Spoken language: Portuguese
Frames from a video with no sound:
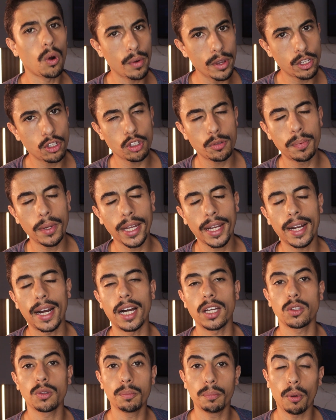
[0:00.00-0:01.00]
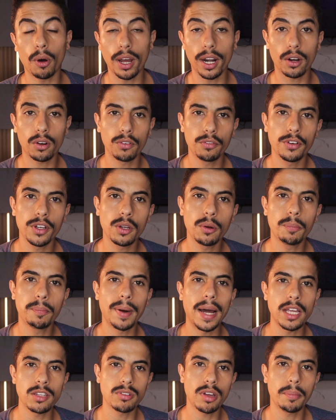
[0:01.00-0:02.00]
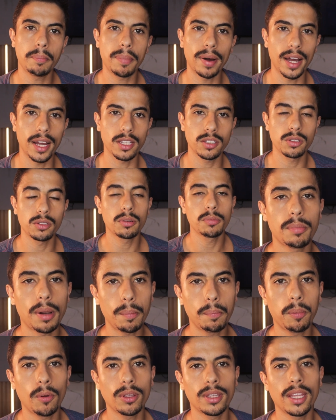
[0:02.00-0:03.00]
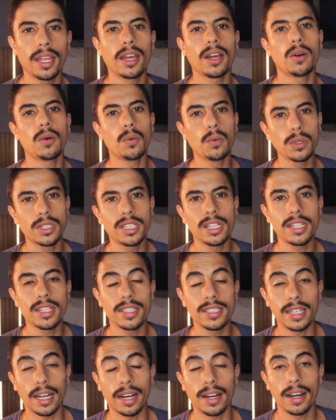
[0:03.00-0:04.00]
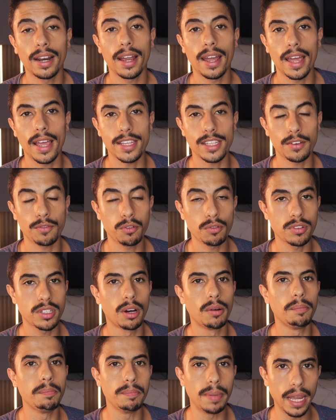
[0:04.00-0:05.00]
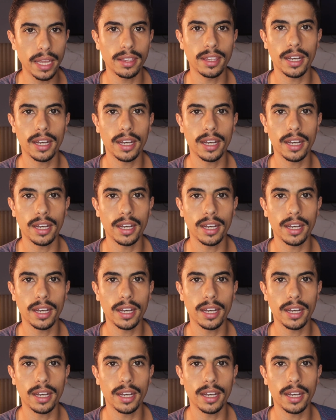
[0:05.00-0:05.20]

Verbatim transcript: Com isso explicado, bora conferir o passo a passo para poder utilizar essa função bem